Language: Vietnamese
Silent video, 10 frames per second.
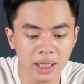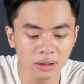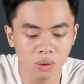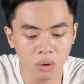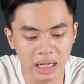
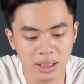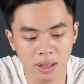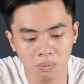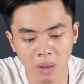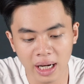pin của cái
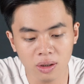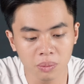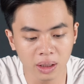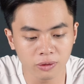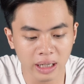chiếc máy của
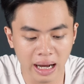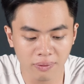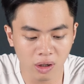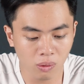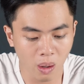mình ra
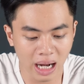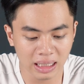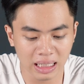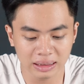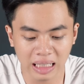vào
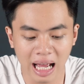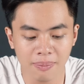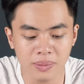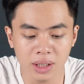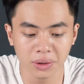khoảng là
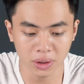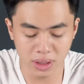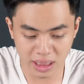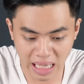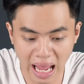8 giờ
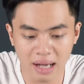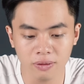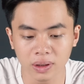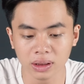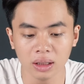rưỡi sáng
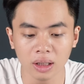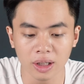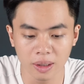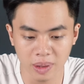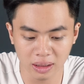và tới
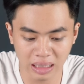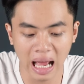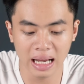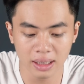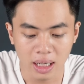thời điểm hiện
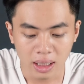tại